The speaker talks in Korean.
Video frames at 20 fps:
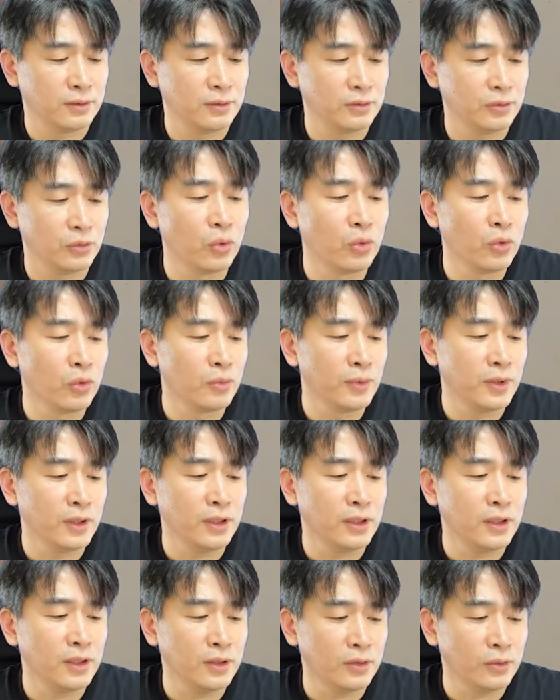
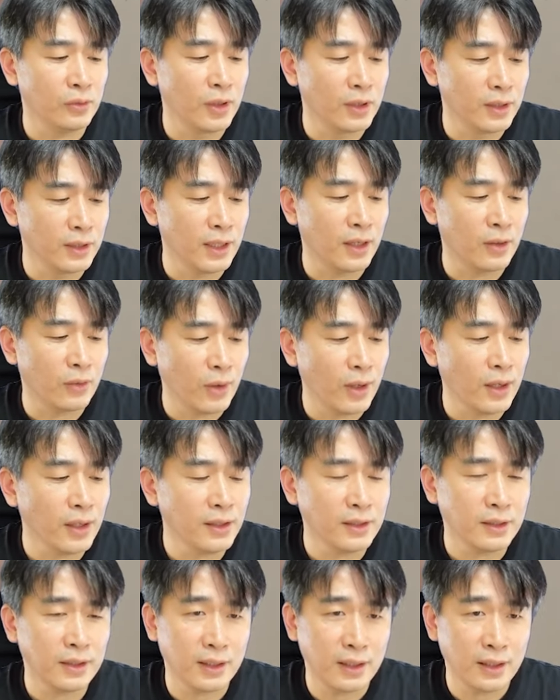도움이 된다고
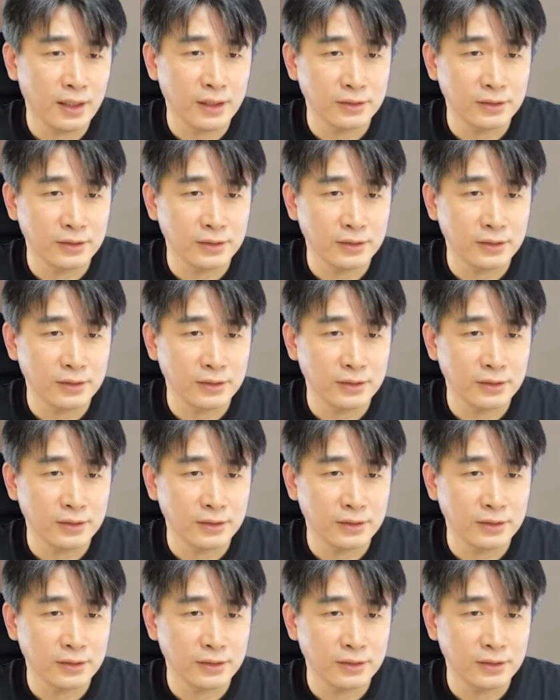하니까